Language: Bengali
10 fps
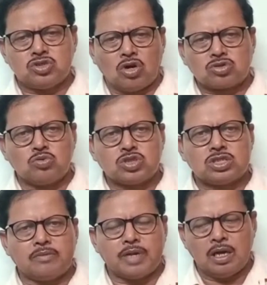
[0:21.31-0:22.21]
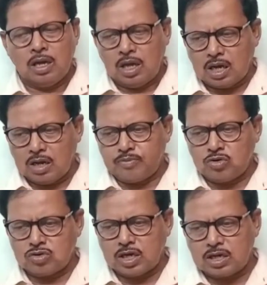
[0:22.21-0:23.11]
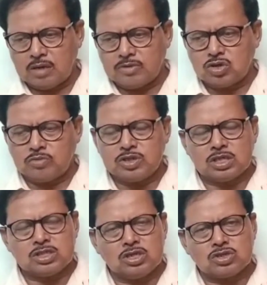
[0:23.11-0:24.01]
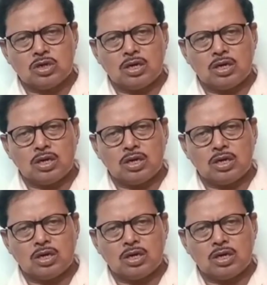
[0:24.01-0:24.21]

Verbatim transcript: ঝড় তুলছি আমরা আগে পনেরো তারিখে আমাদের অভিযান ছিল